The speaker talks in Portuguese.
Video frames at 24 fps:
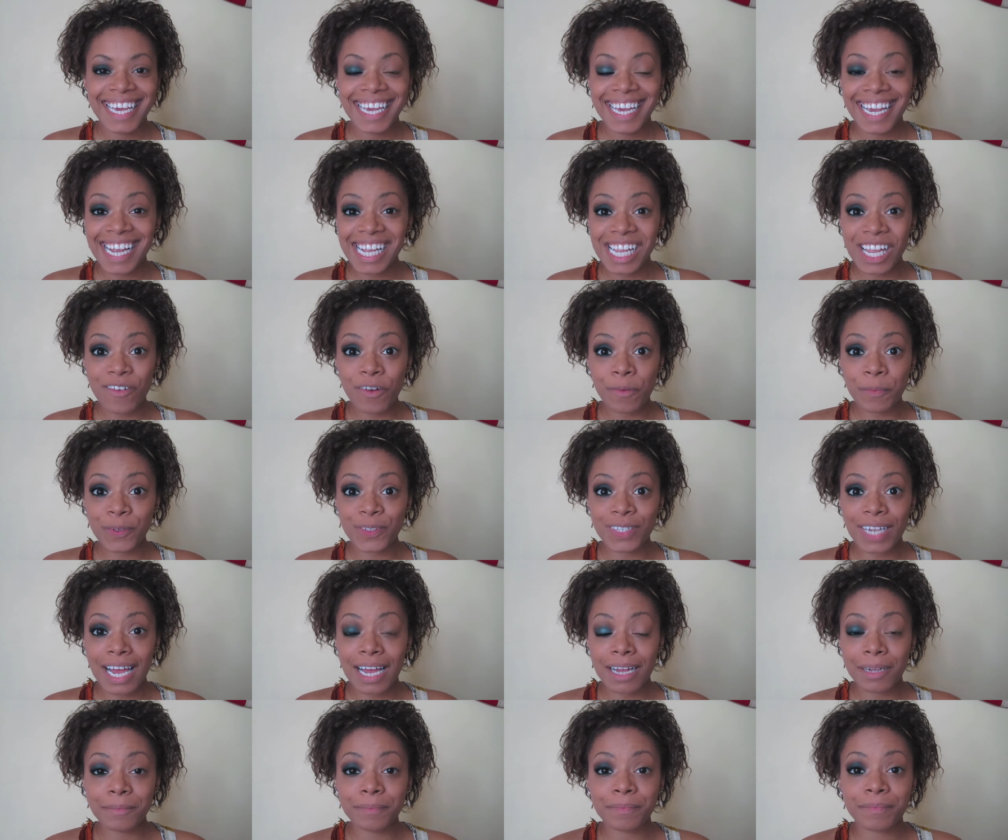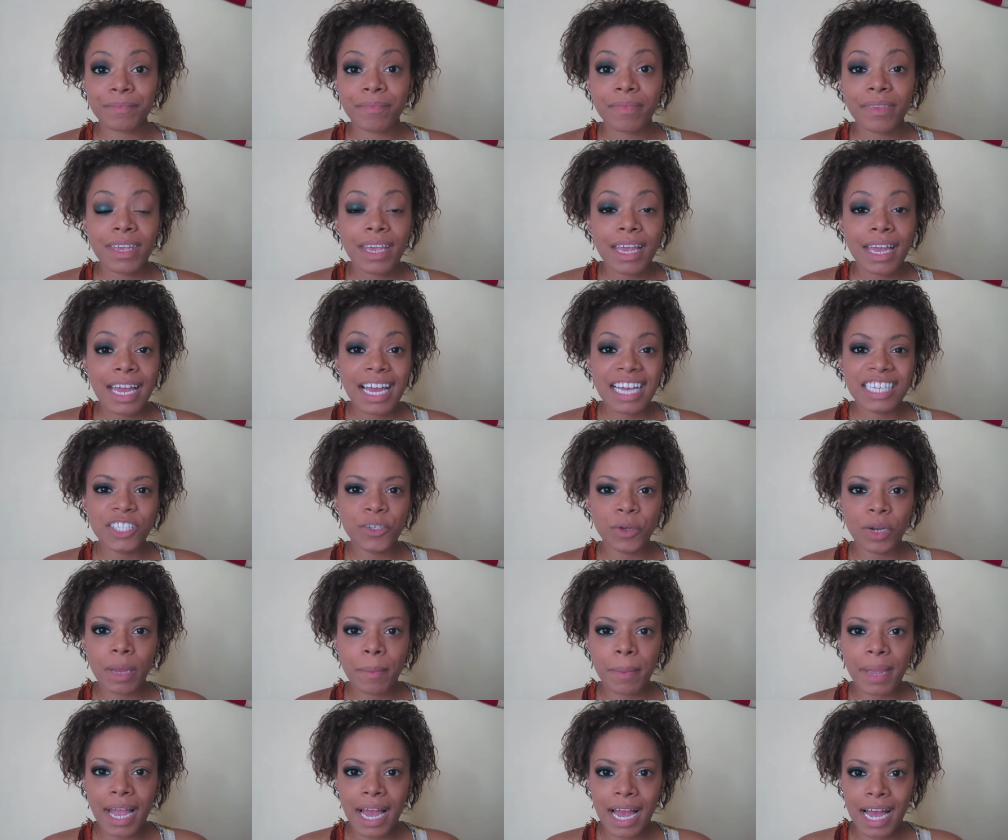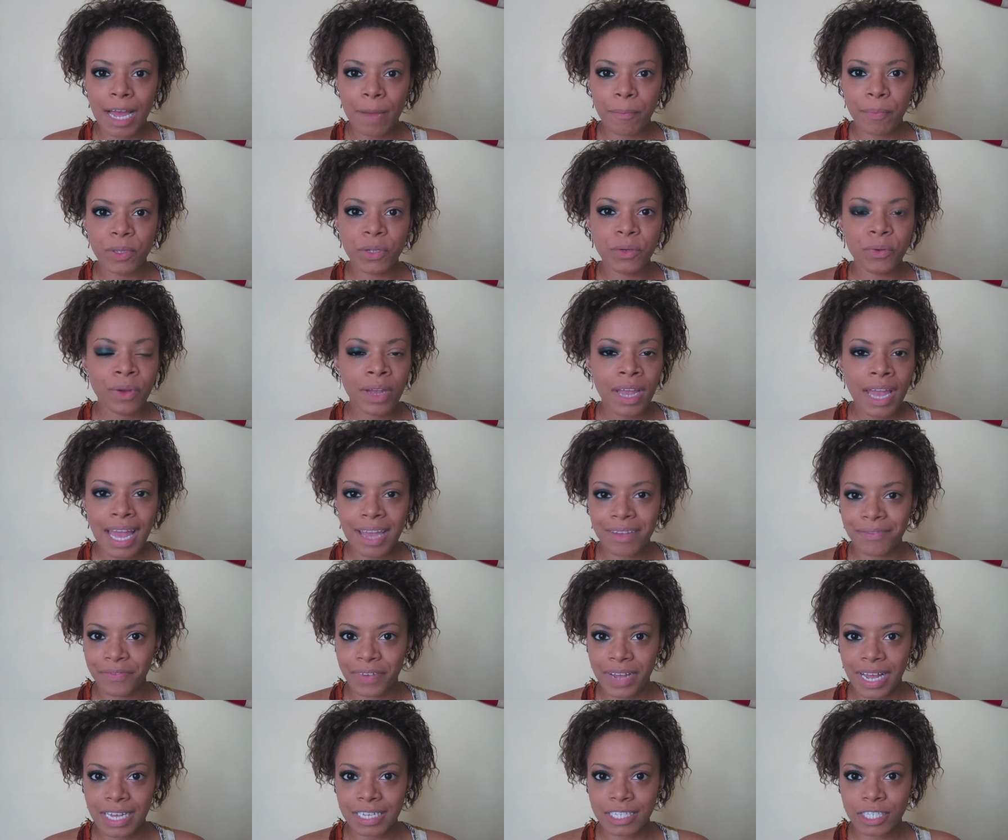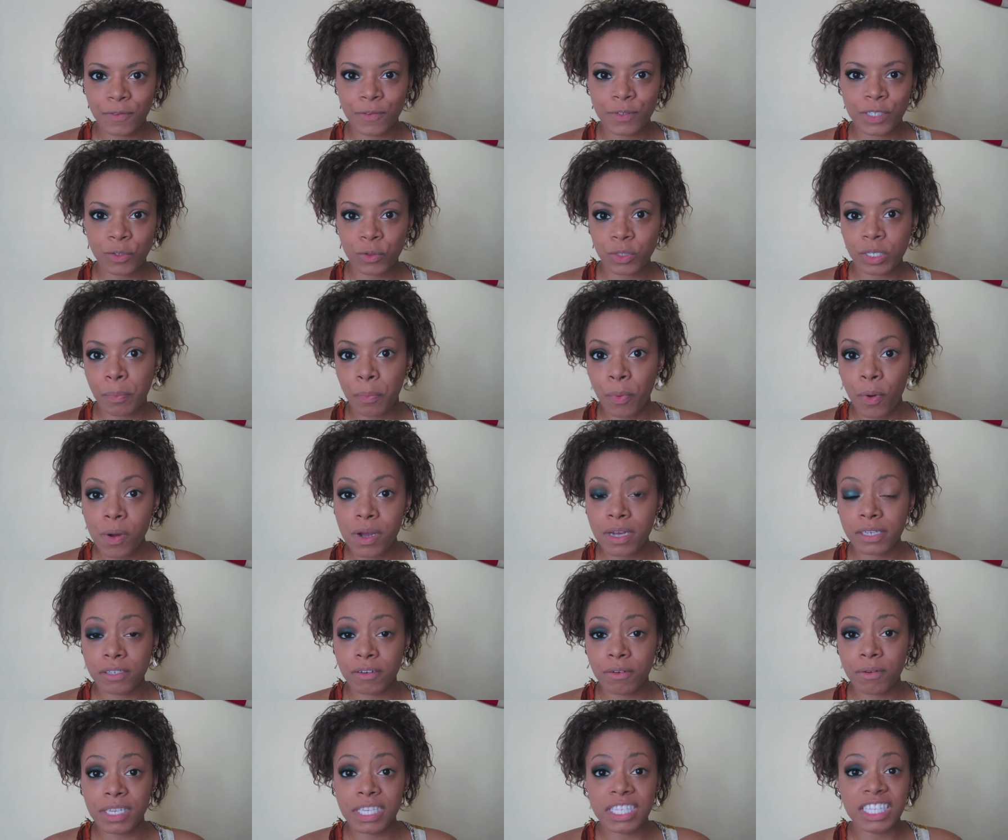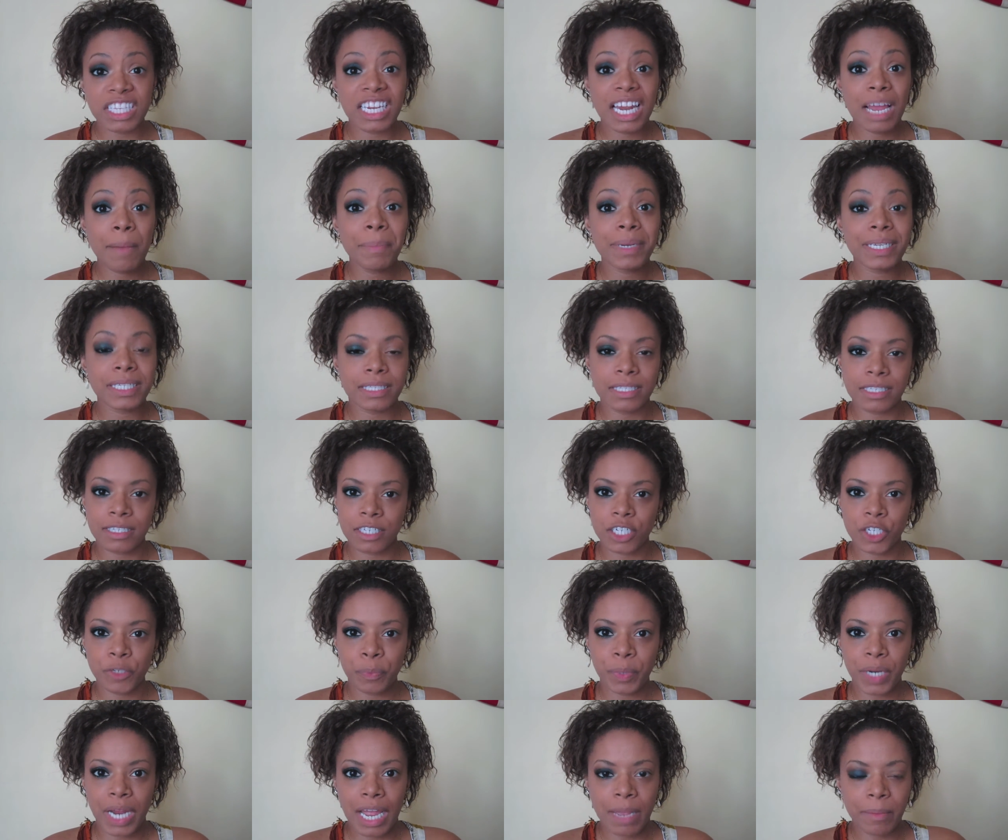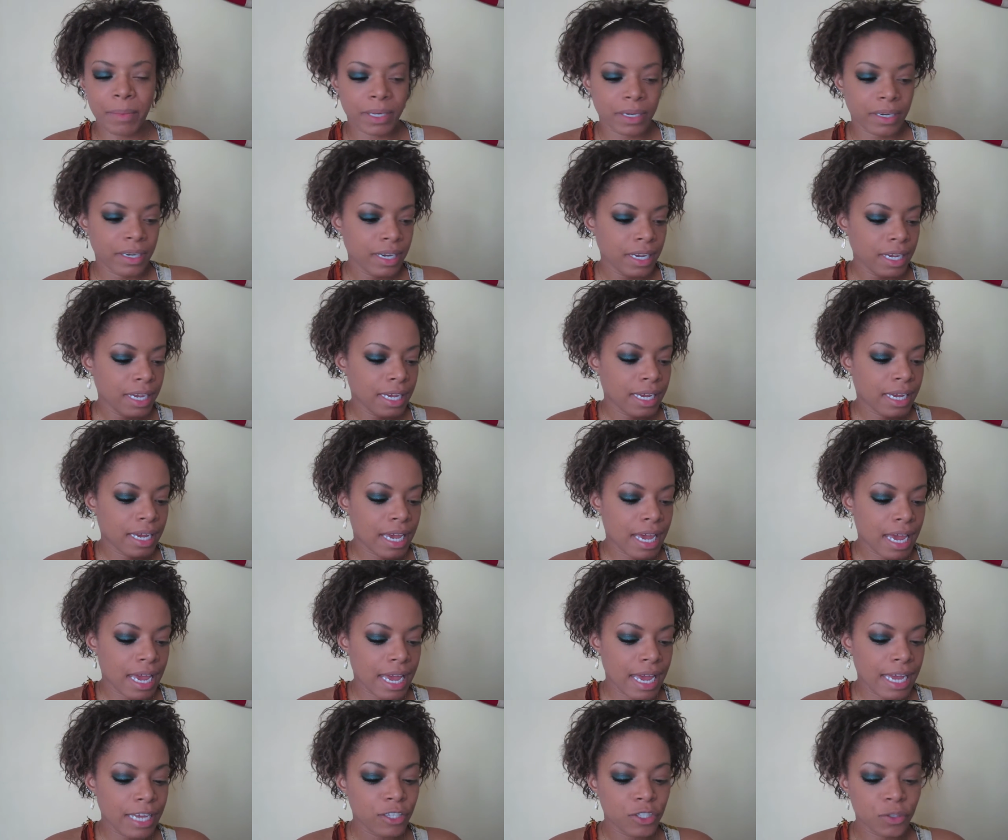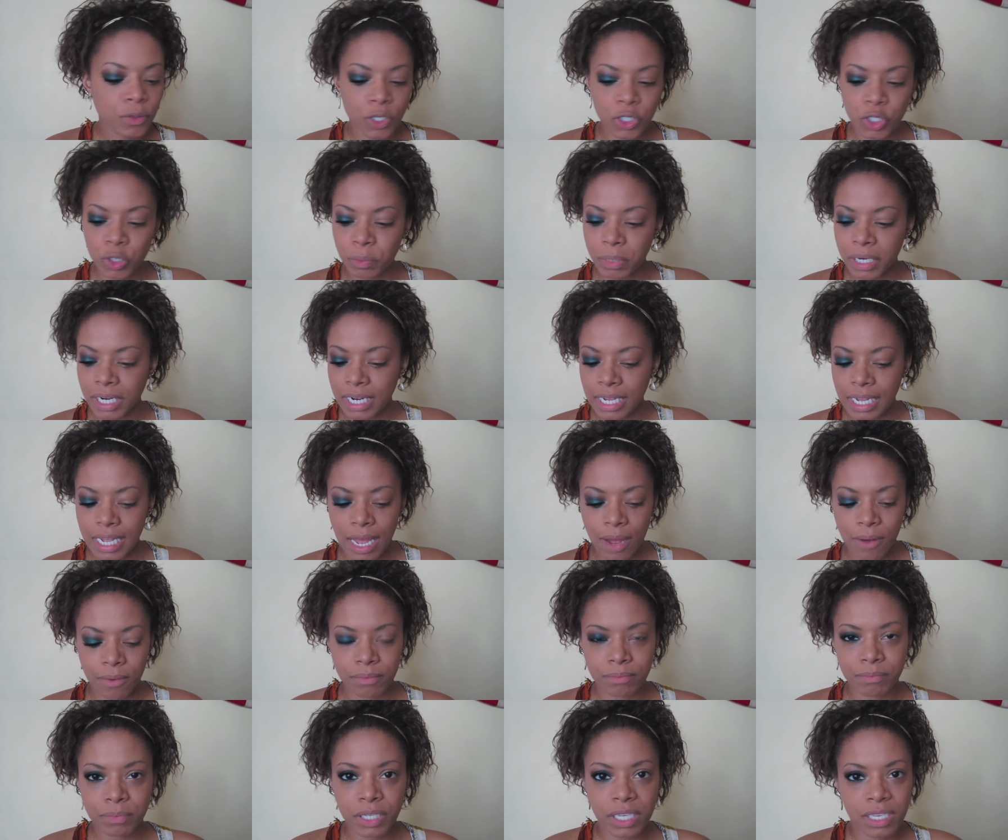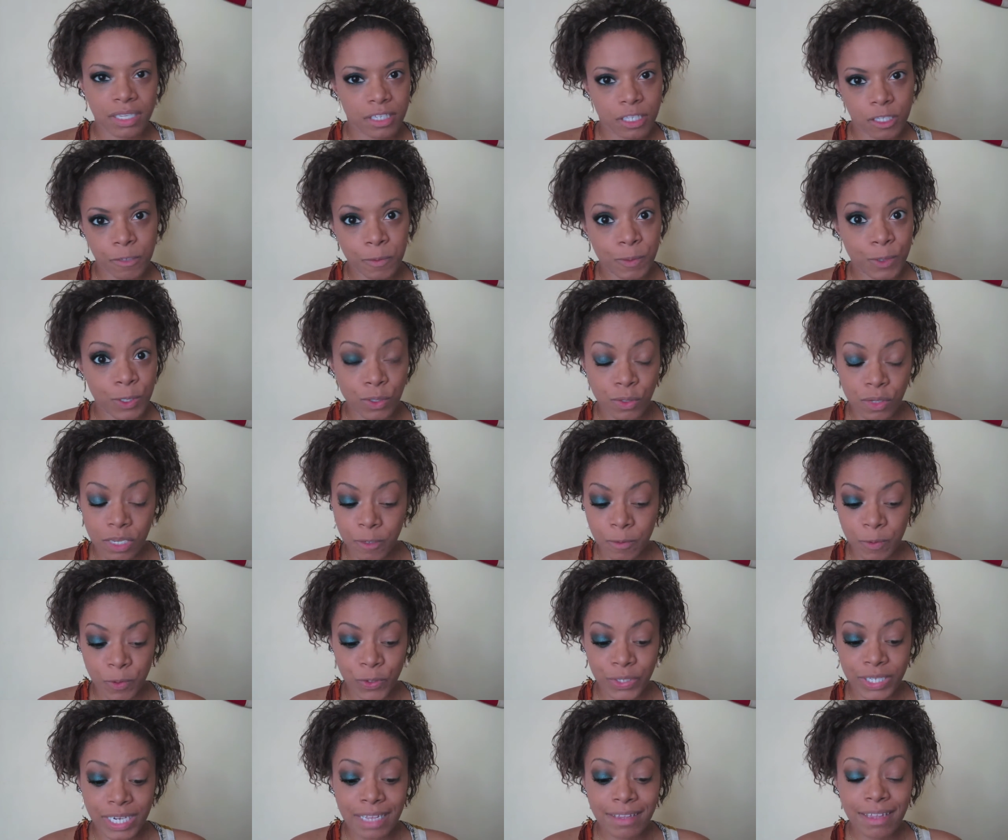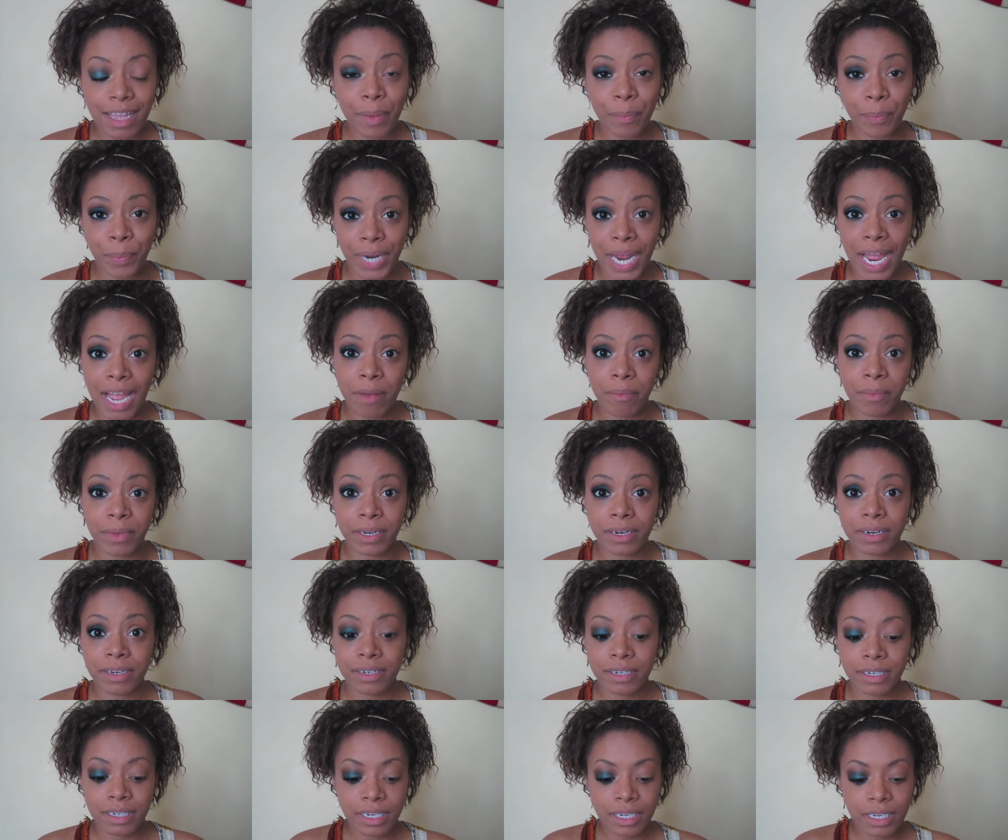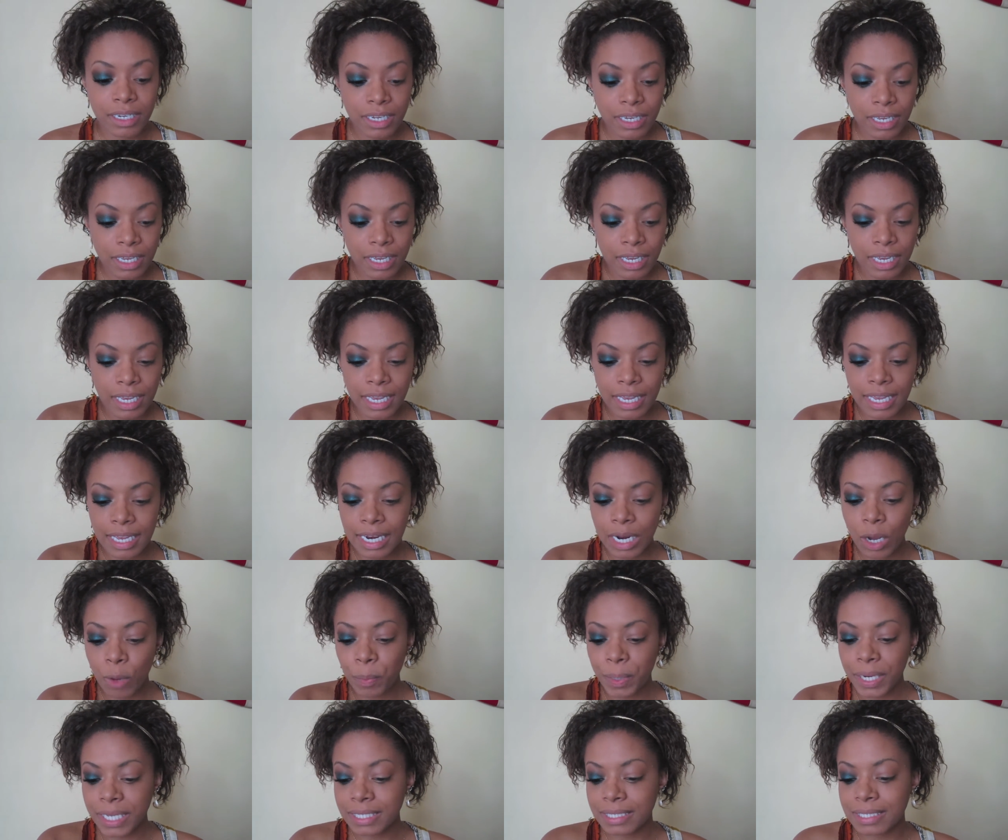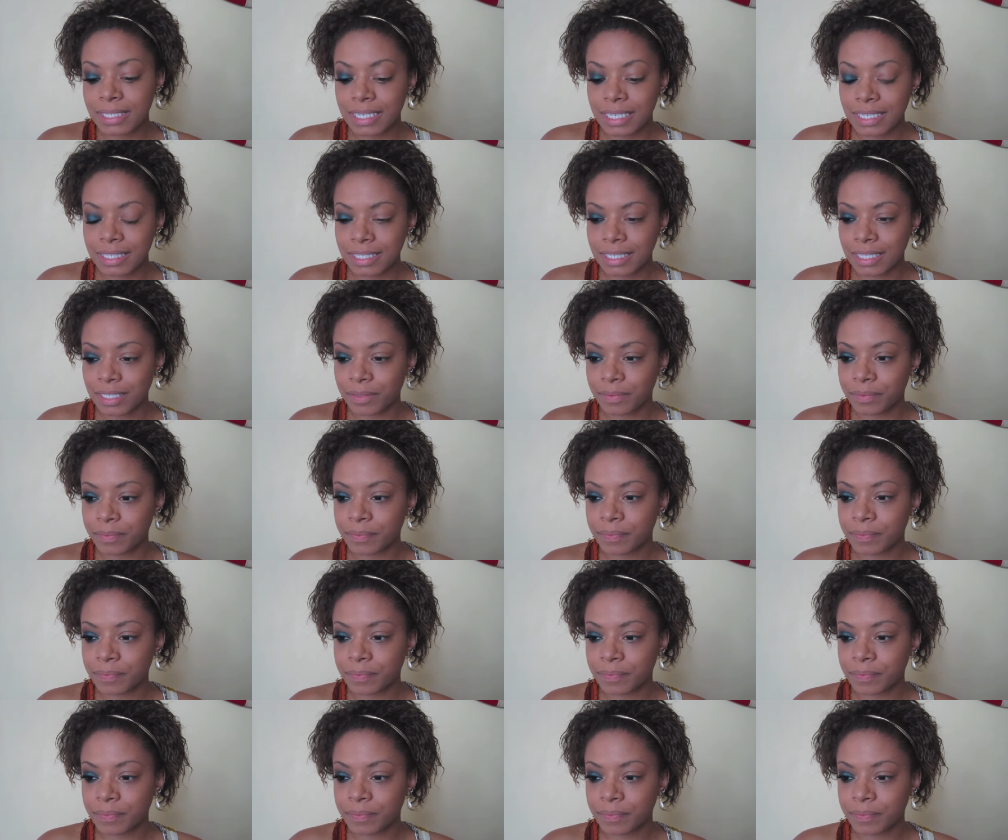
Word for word: Então vamos lá? Esse olho é bem rápido, é fácil, você usa poucas coisas e nem precisa de primer. É, isso eu acho bem legal, porque as pessoas, as pessoas nem têm primer e não precisa.